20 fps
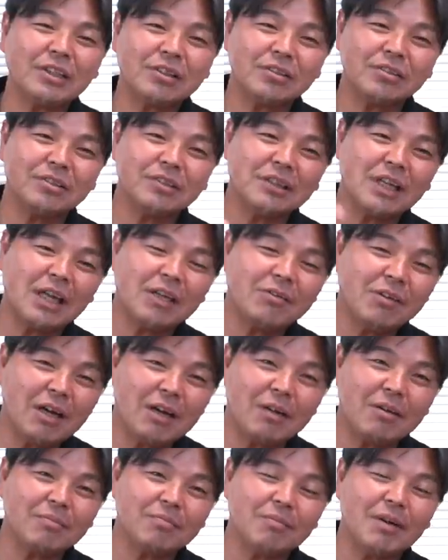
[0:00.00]
ちの時代
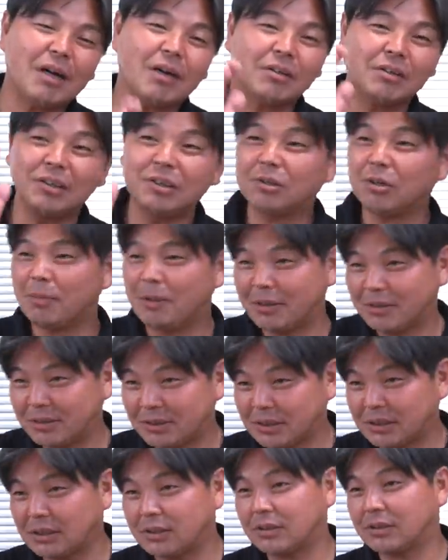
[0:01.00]
は、まあ、
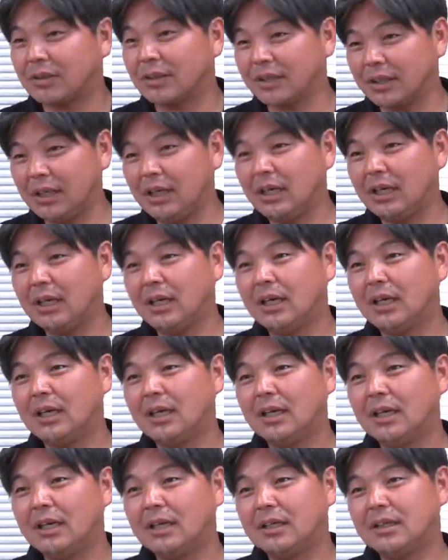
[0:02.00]
リトバルスキーとかね、
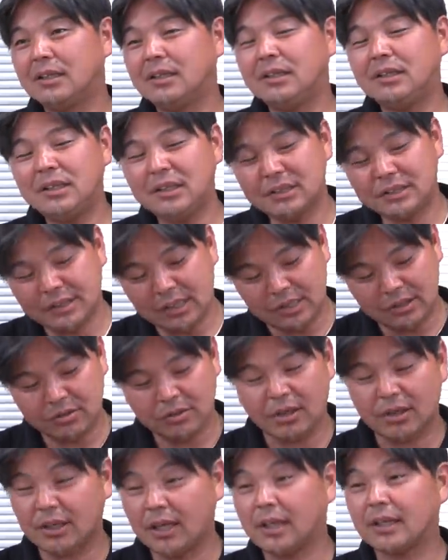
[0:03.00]
うん、リティさん
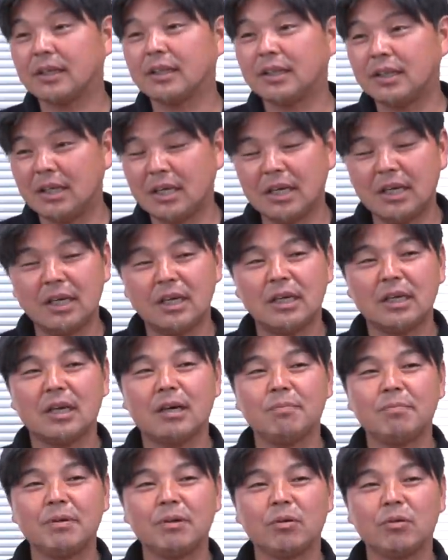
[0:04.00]
とかなんて、
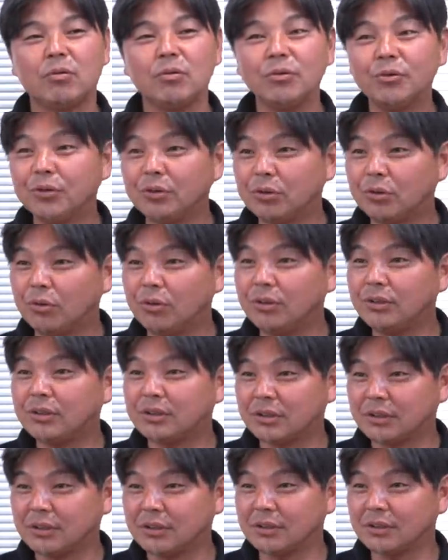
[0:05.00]
やっぱり本当に
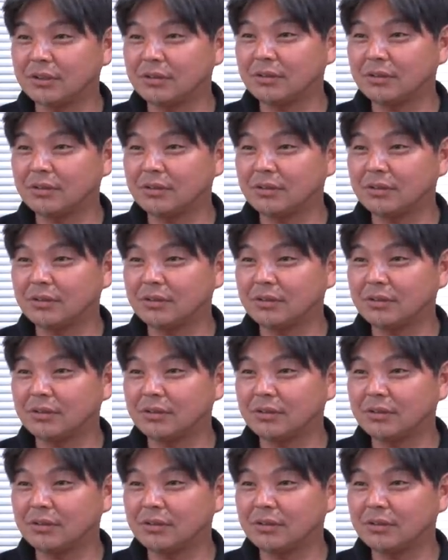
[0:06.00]
ドイツ